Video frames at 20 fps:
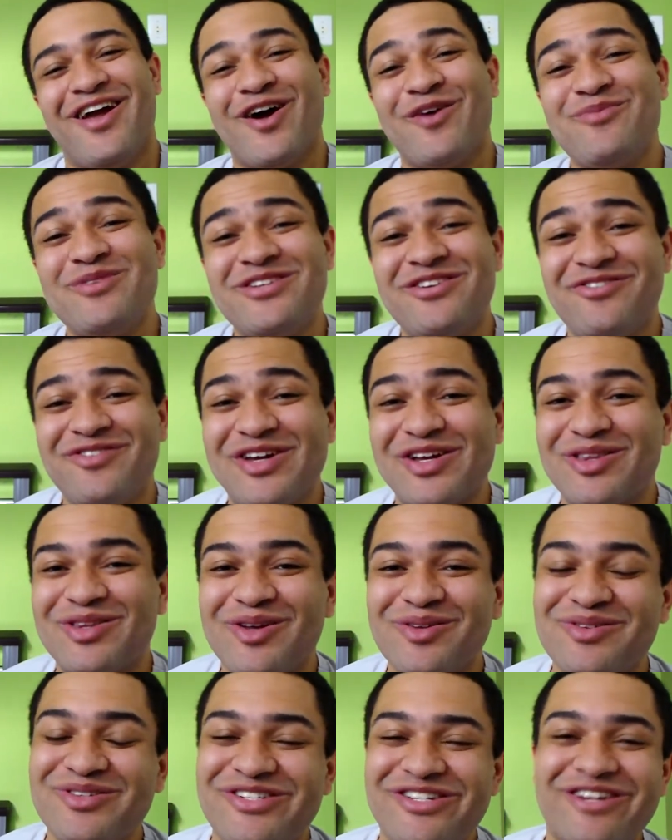Eu me divirto
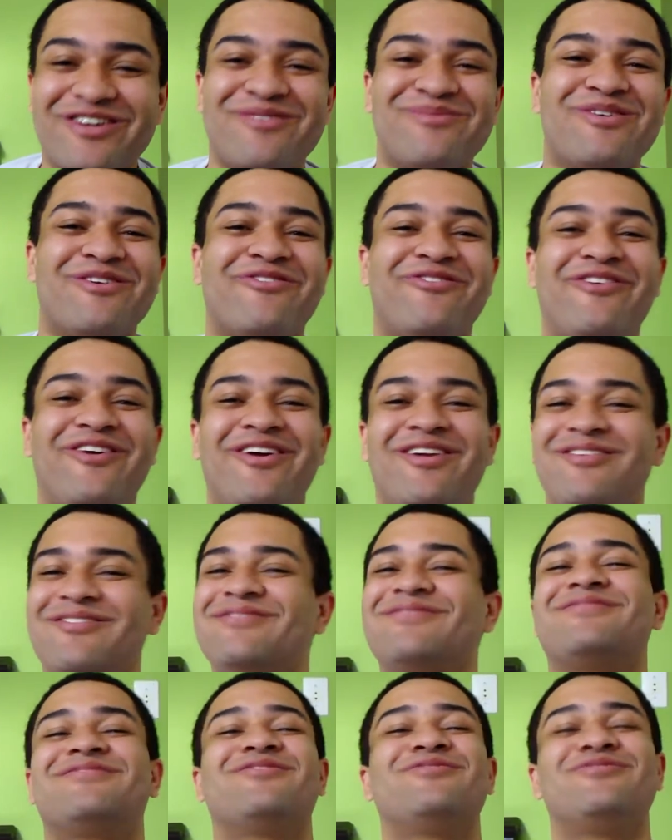todo dia com meu
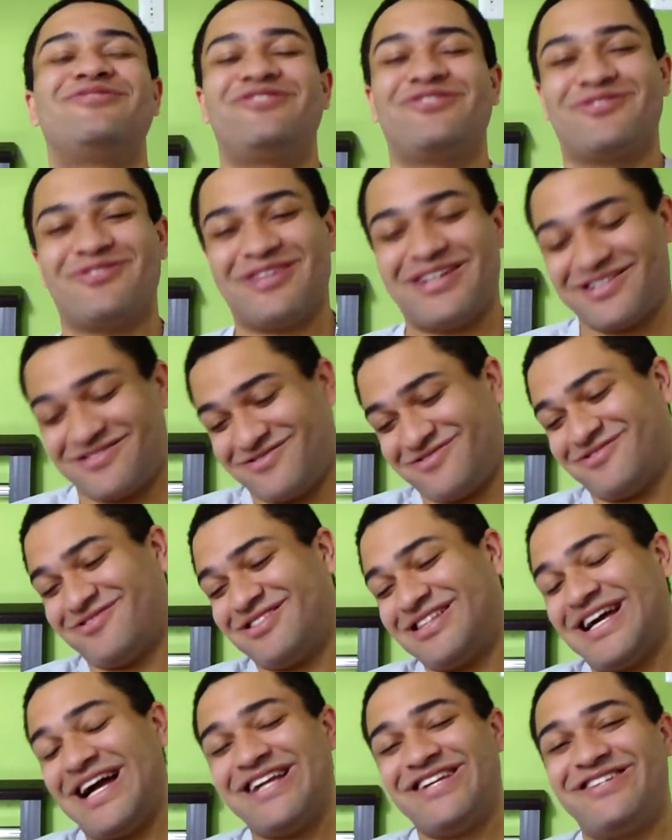filho, todo dia eu tô lá
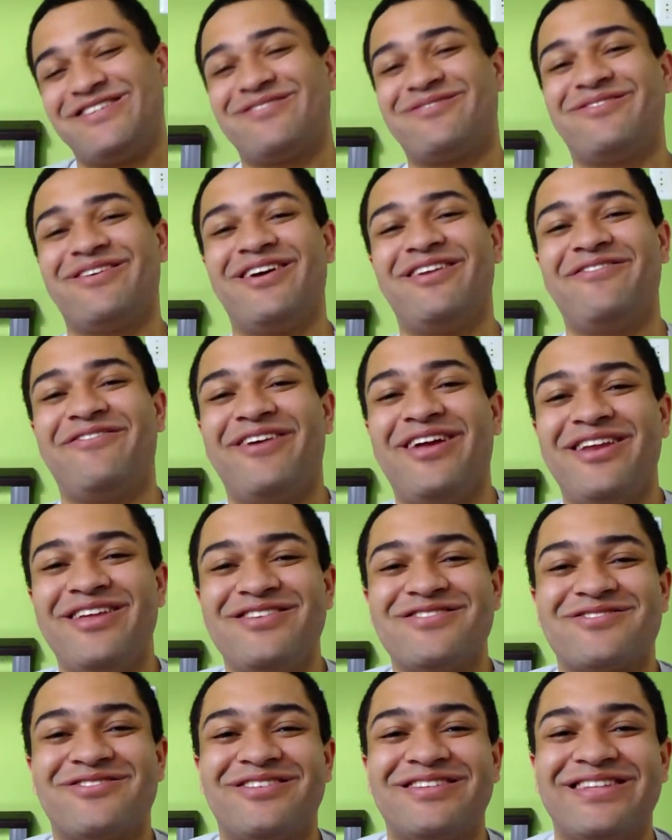grudadinho com ele,
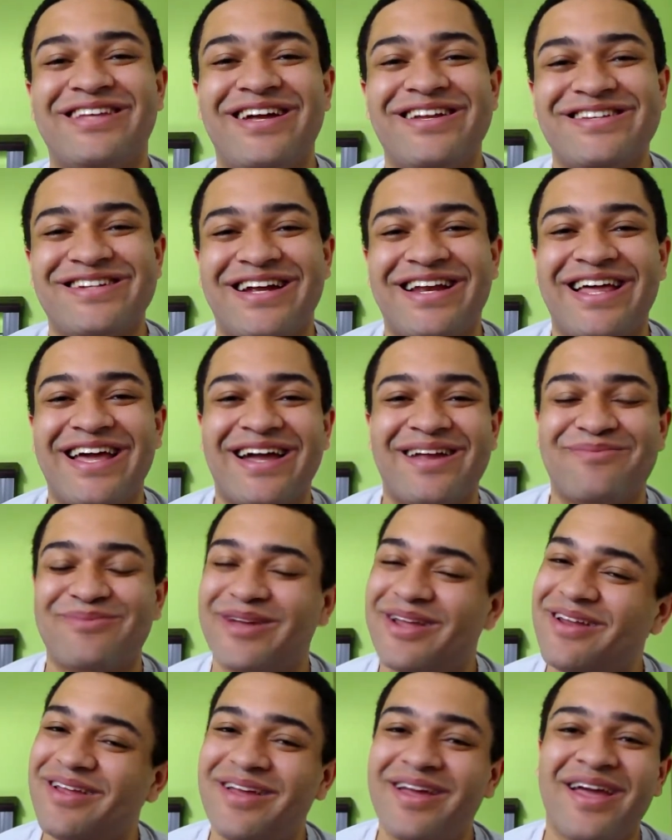feliz, contente, alegre
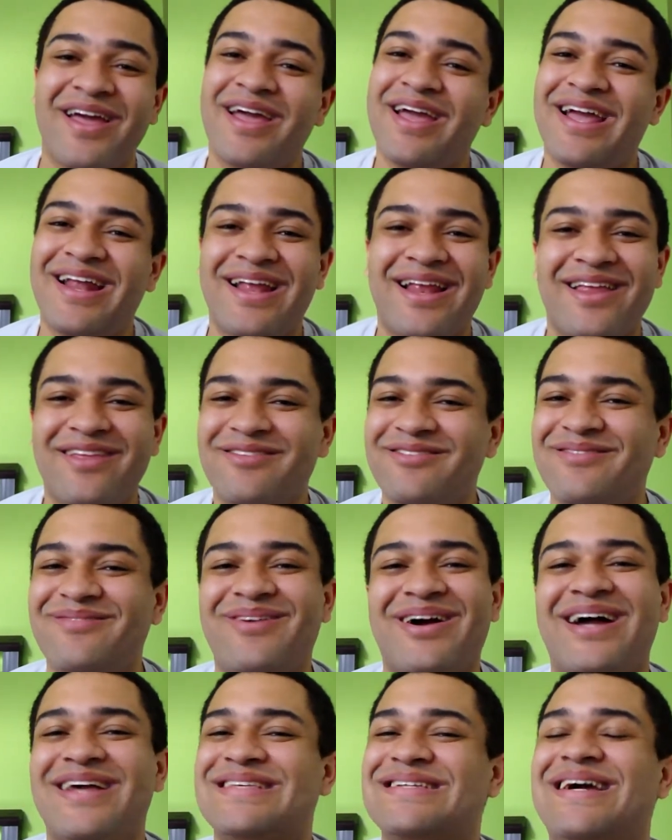porque ele, ele é lindo
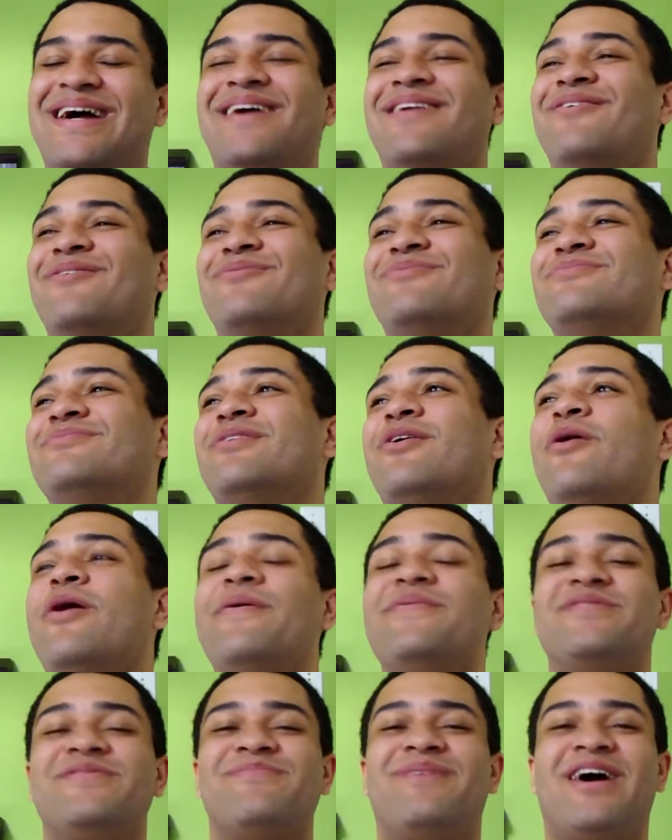demais, cara. Eu, eu
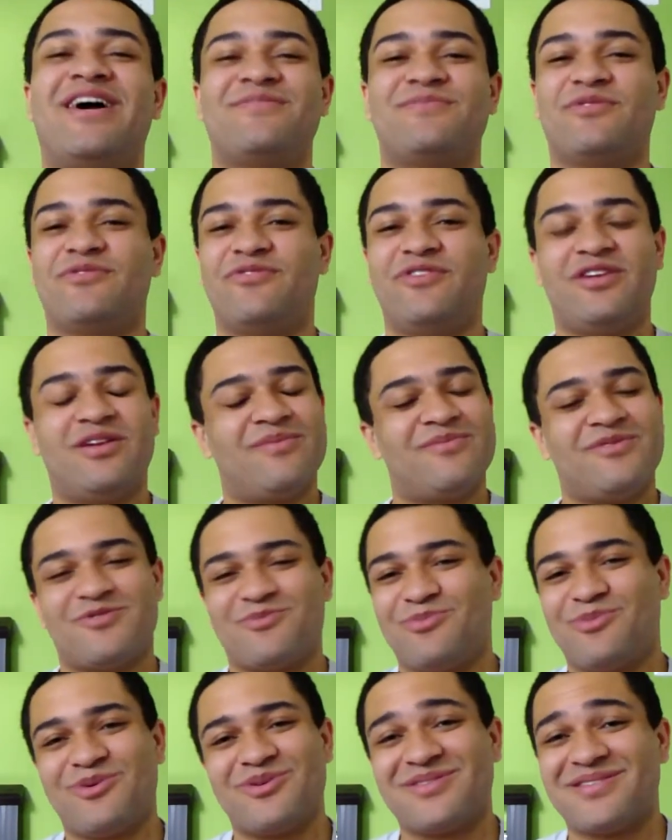amo demais meu filho, minha
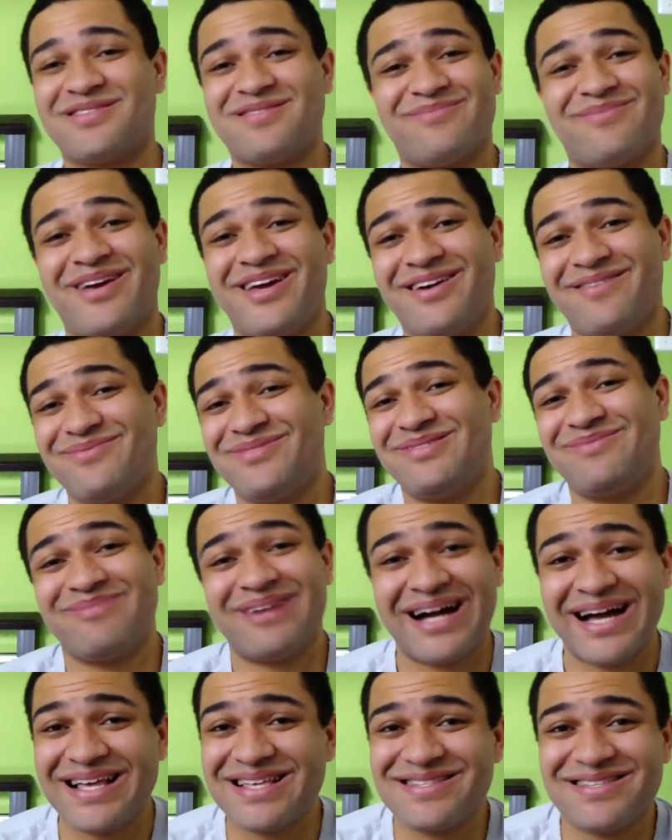esposa também, amo
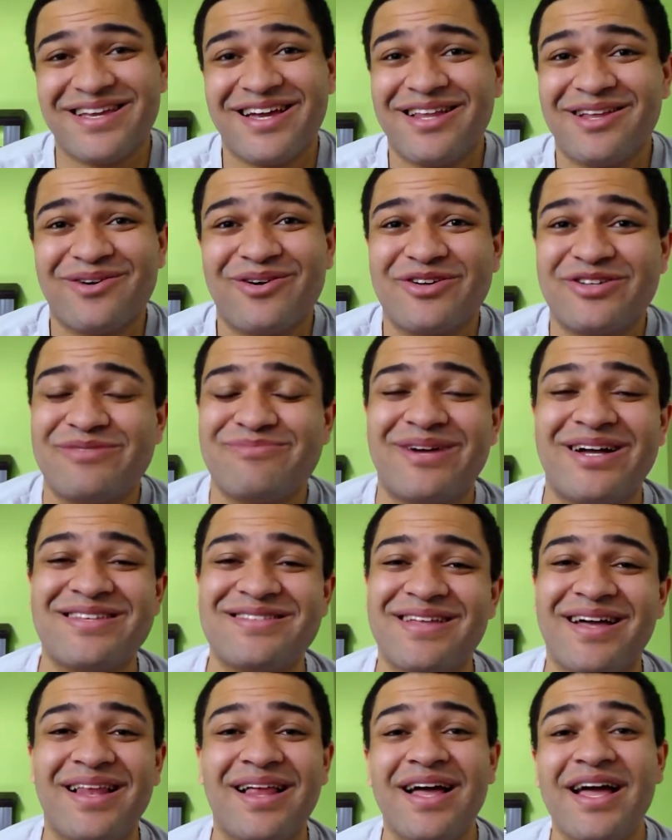demais ela, gosto demais
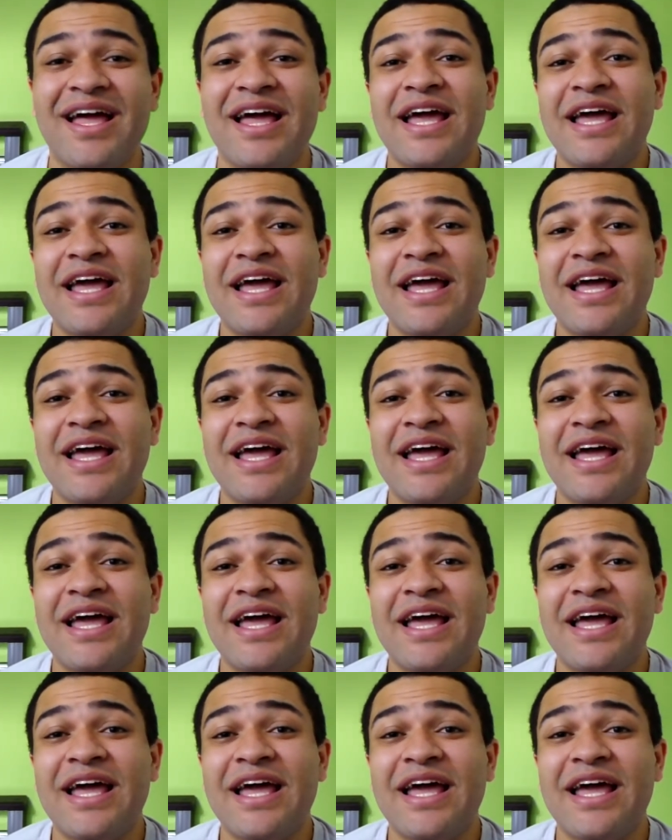dela.